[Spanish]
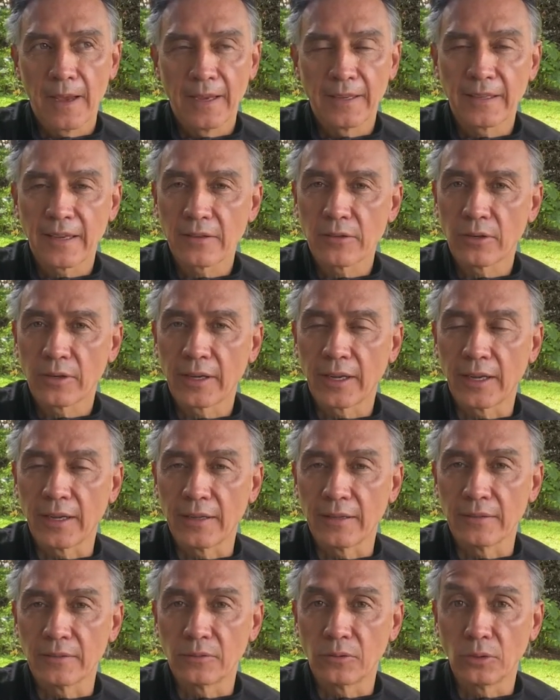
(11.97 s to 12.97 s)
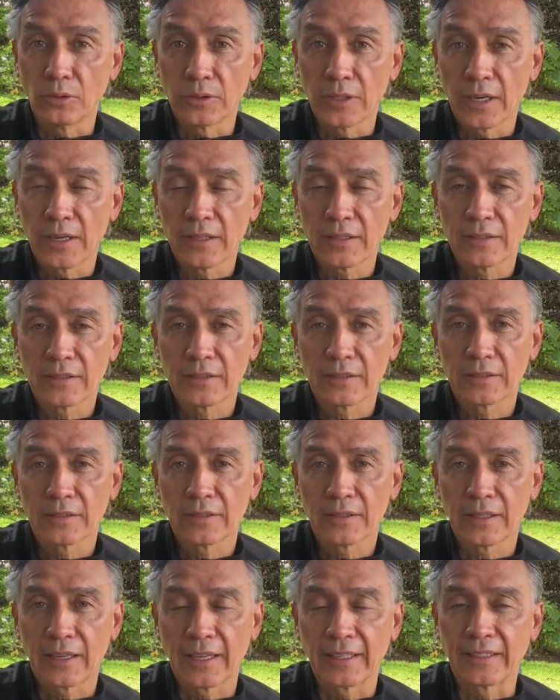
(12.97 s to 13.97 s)
Es eso que tú tienes
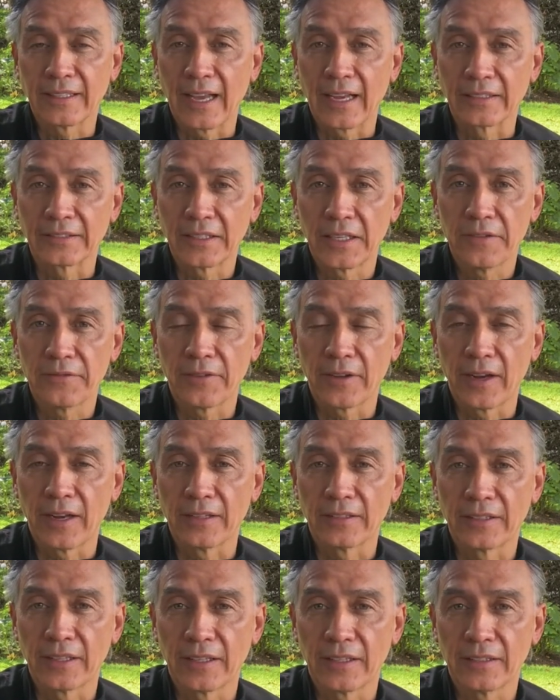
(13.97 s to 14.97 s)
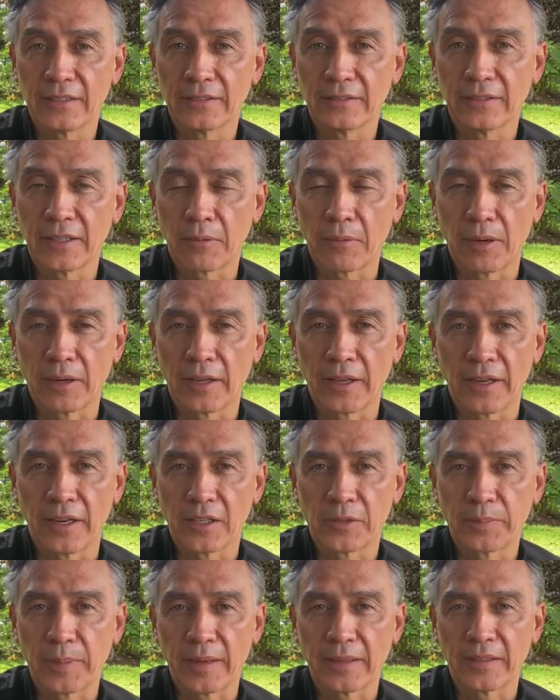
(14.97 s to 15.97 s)
que te hace diferente de cualquier
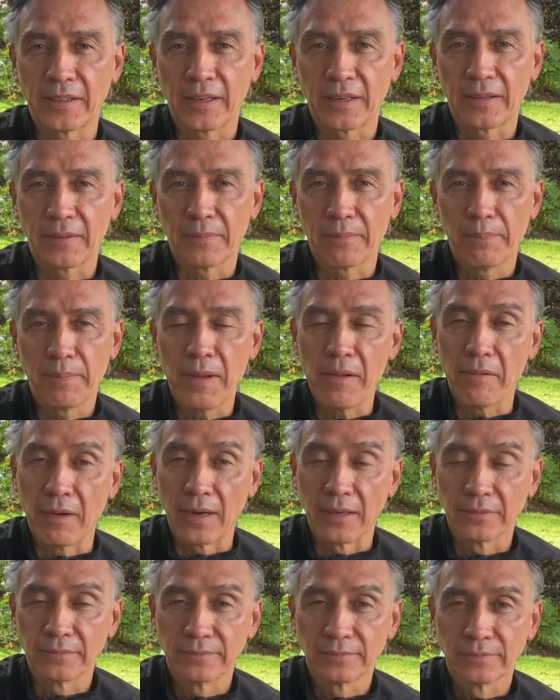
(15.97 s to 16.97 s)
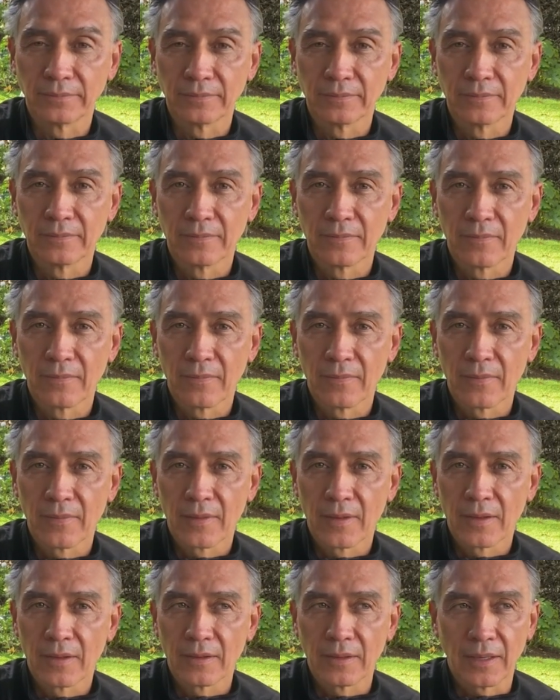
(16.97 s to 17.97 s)
especie viva.
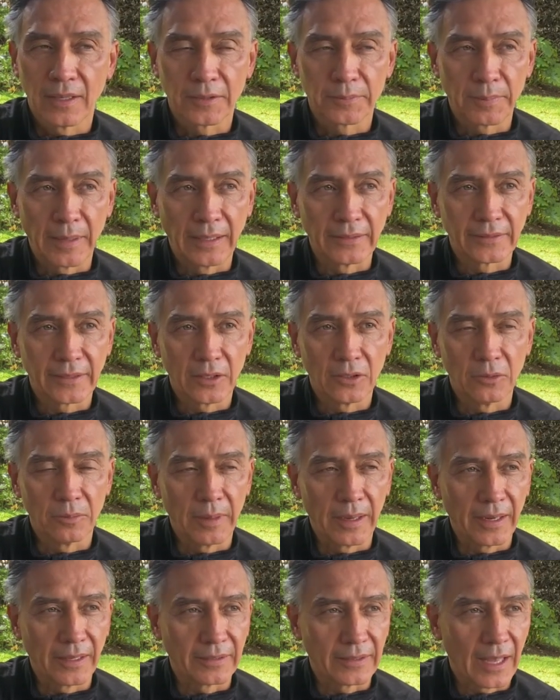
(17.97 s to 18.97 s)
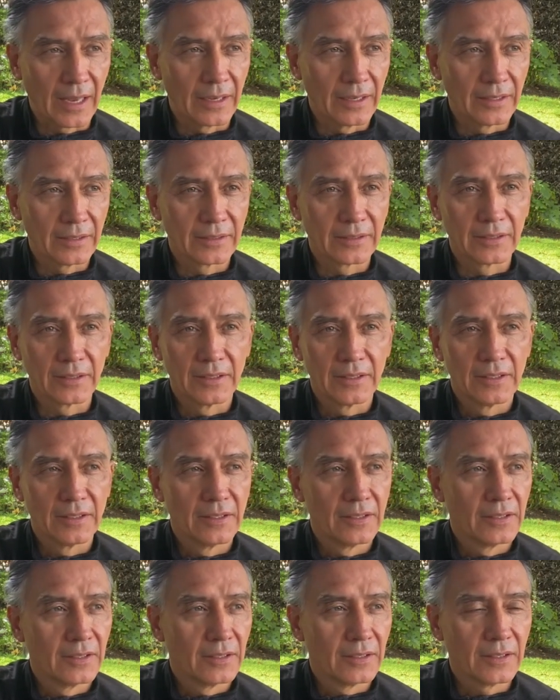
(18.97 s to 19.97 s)
Las plantas, los vegetales,
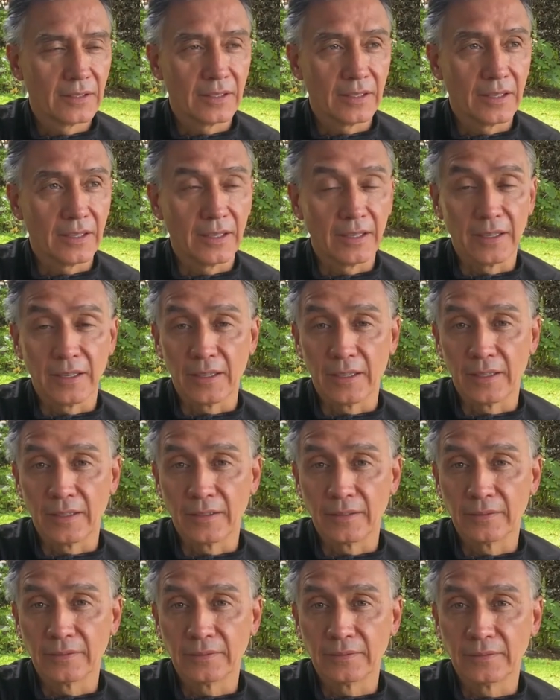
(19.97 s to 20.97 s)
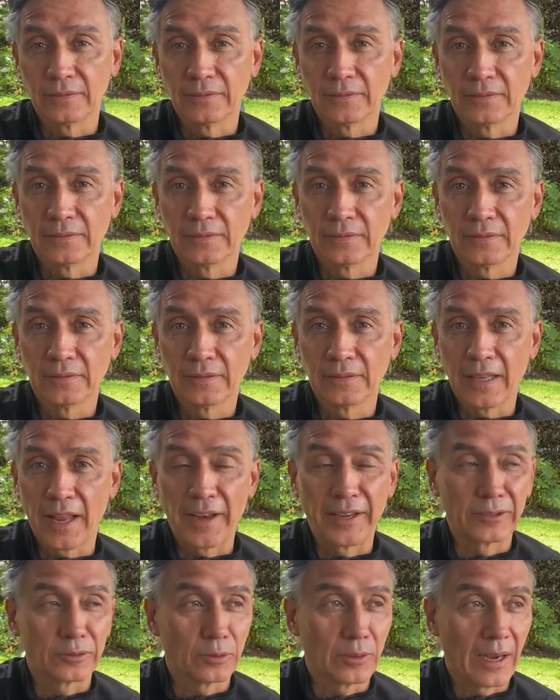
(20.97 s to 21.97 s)
eh,
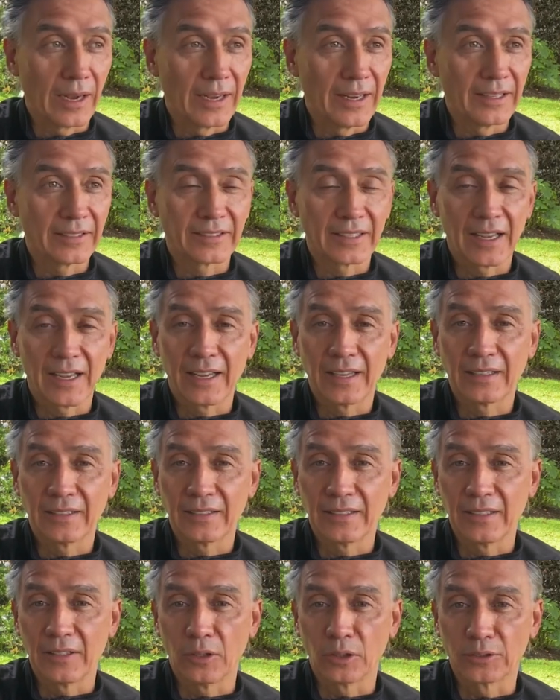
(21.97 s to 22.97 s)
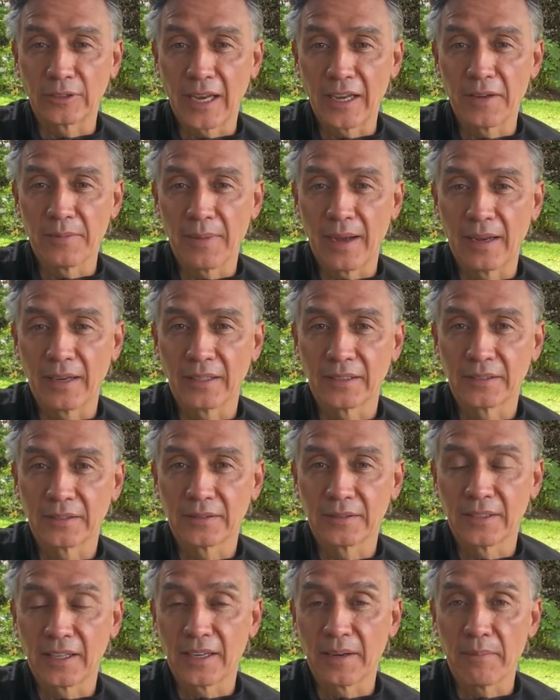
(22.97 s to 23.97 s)
la naturaleza y los
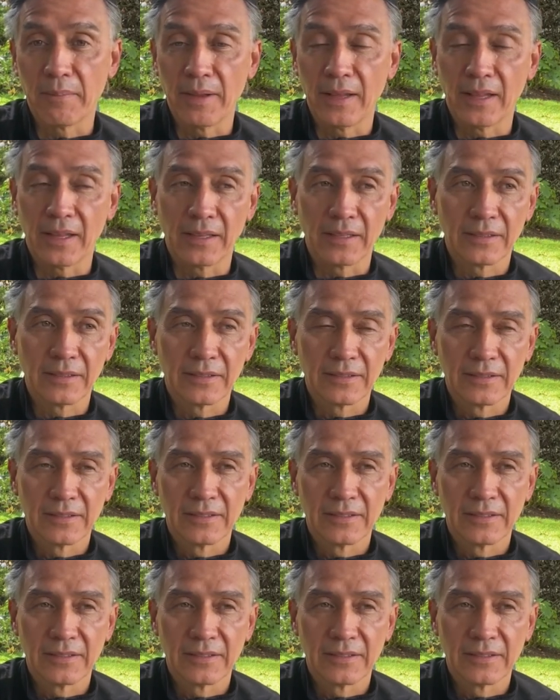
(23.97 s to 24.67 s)
animales tienen vida.